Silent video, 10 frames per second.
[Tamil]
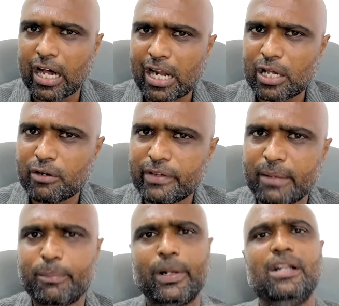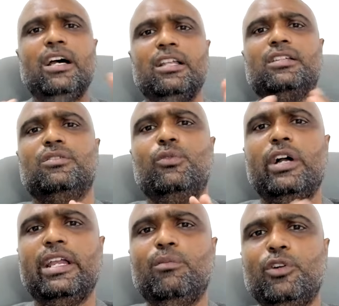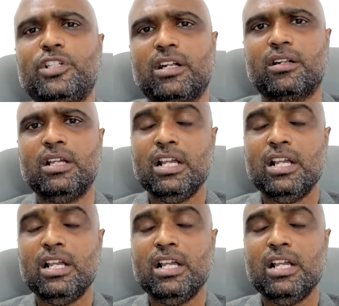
அலோவே பண்ணாது உங்கள் எமோஷன்